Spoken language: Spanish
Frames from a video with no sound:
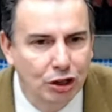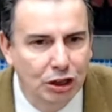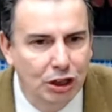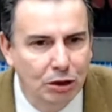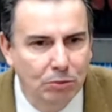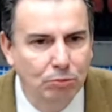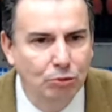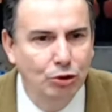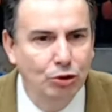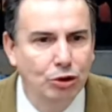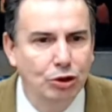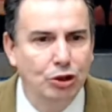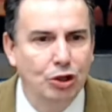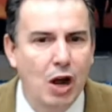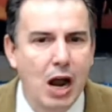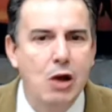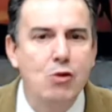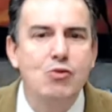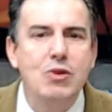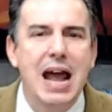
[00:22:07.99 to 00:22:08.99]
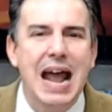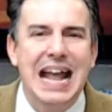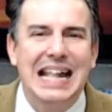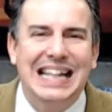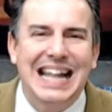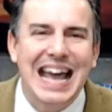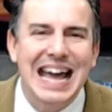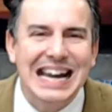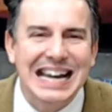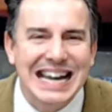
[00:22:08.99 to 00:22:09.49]
mundo en una
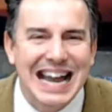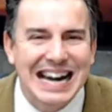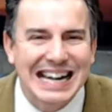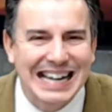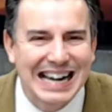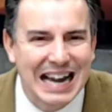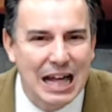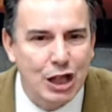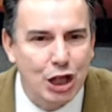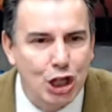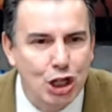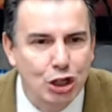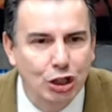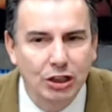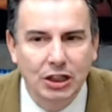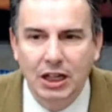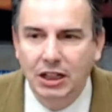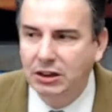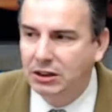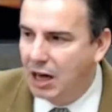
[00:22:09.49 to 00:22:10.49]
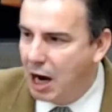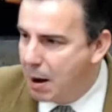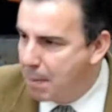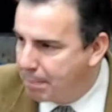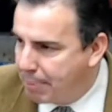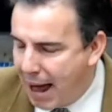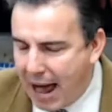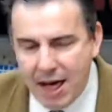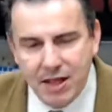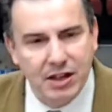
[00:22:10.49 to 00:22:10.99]
eterna relación entre el
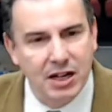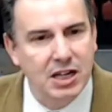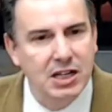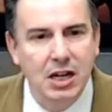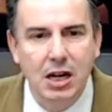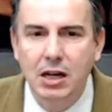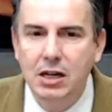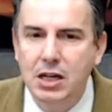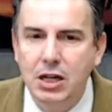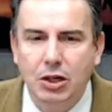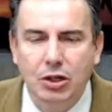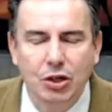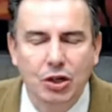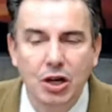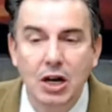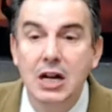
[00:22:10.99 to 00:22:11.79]
Padre y el Hijo,